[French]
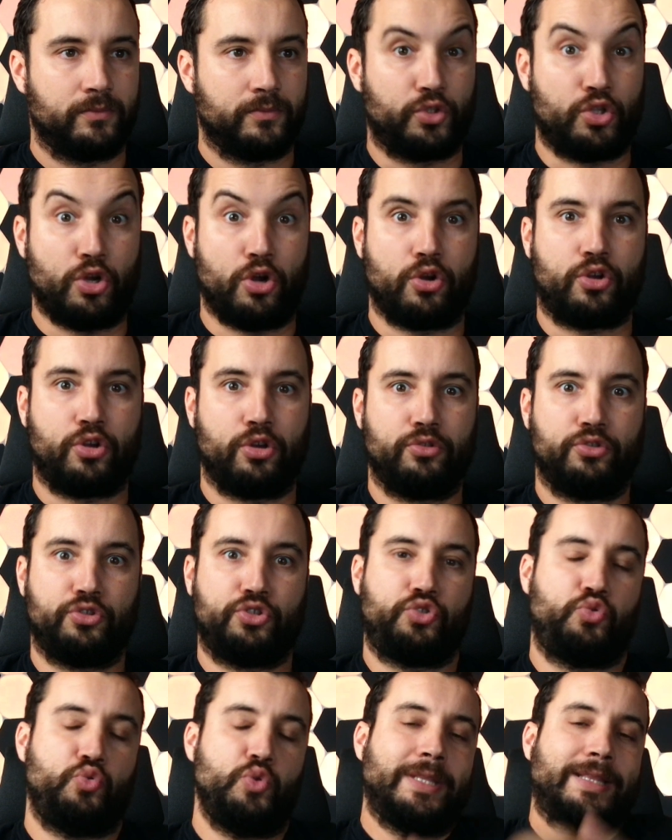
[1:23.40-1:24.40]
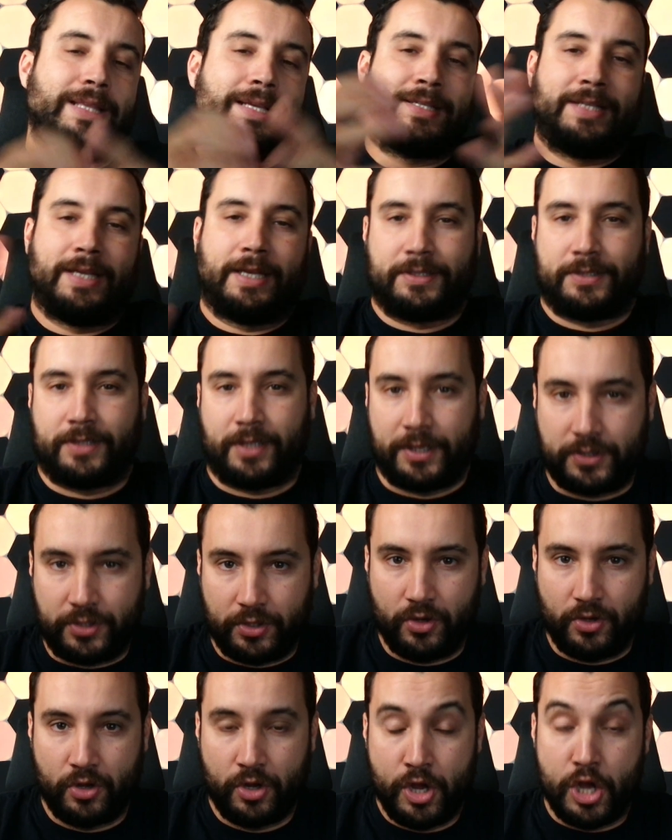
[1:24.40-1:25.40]
Donc suite à ces
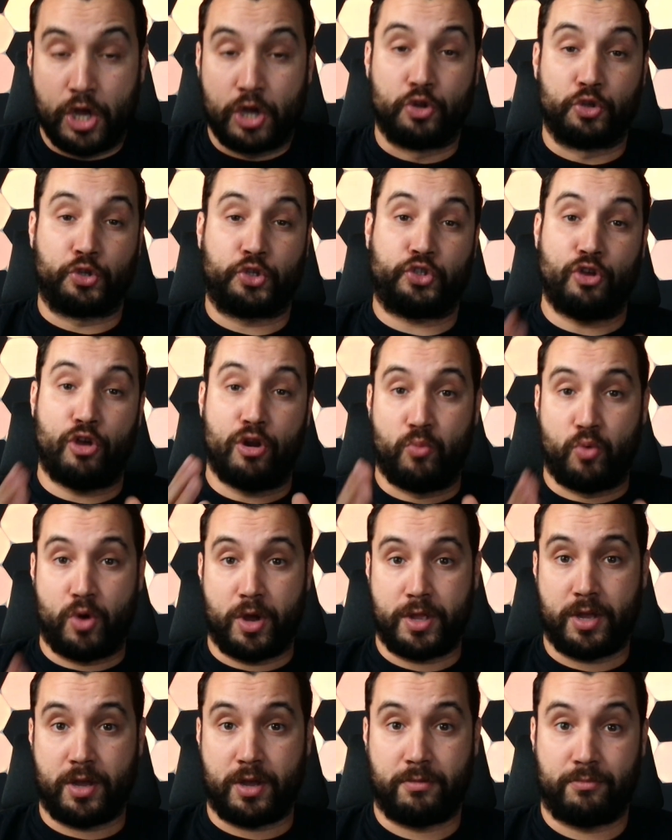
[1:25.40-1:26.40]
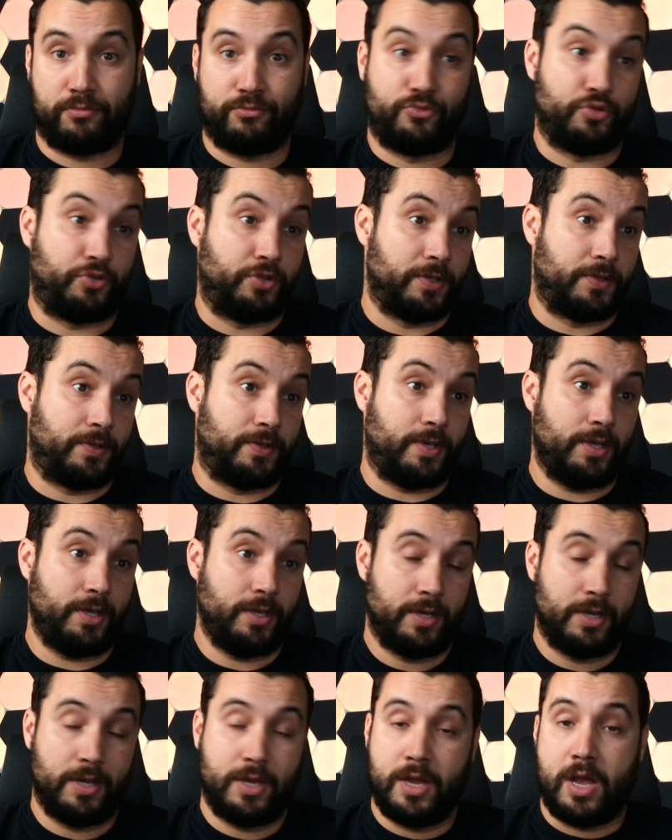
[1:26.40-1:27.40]
restrictions, le seul moyen de tester,
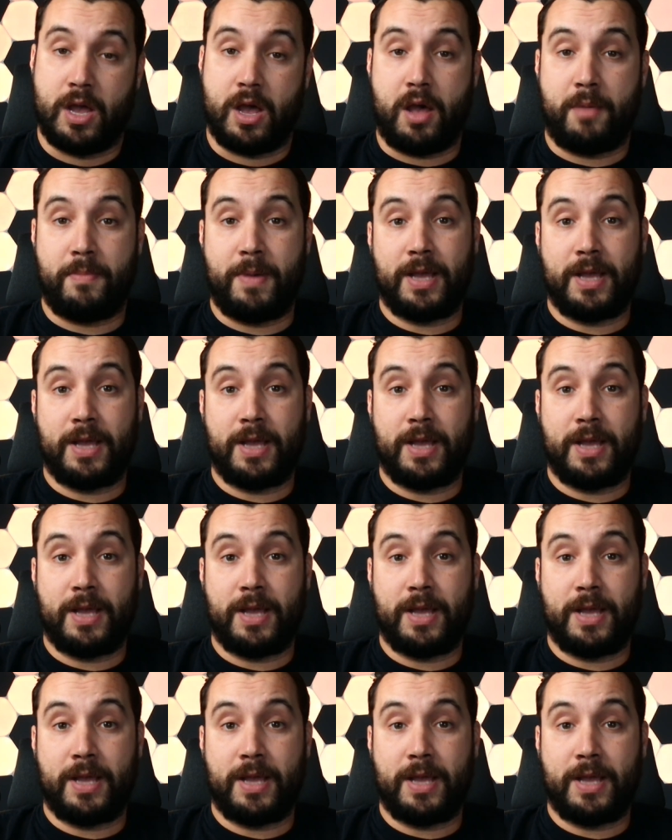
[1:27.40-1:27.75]
ah ben,